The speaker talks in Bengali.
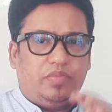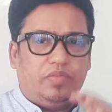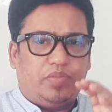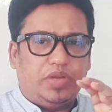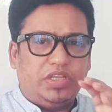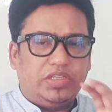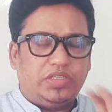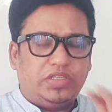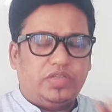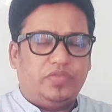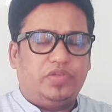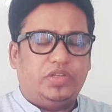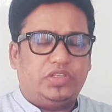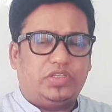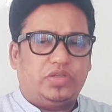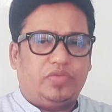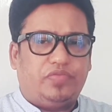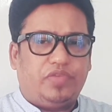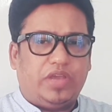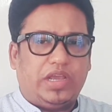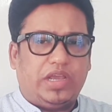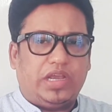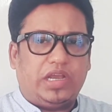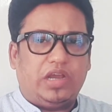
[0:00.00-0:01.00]
প্রিন্সিপালস অফ
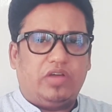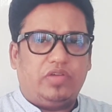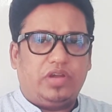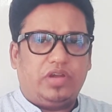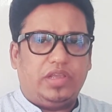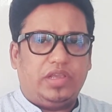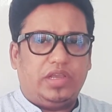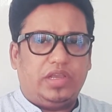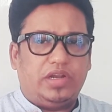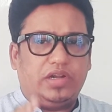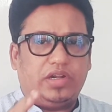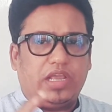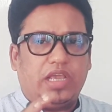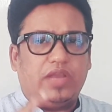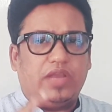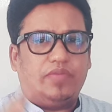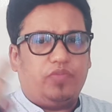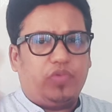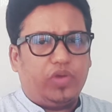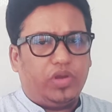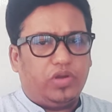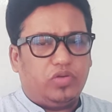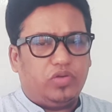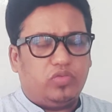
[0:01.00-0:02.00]
অ্যাকাউন্টিংয়ের টেন
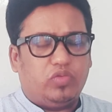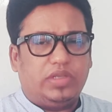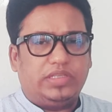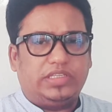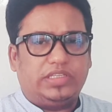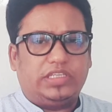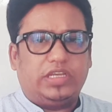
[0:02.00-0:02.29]
পয়েন্ট ওয়ান